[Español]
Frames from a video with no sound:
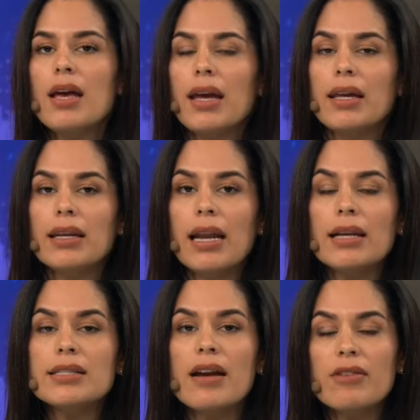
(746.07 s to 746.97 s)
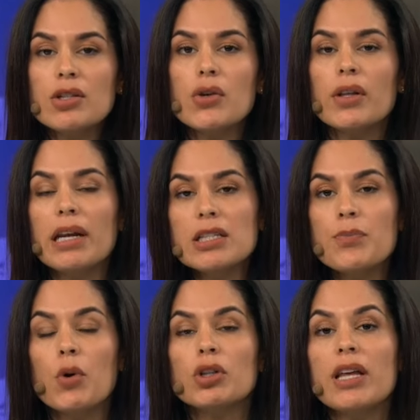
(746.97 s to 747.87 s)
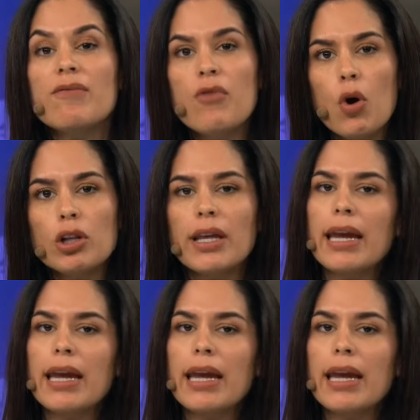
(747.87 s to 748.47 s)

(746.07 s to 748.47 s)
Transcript: en el servicio de transporte Bolt.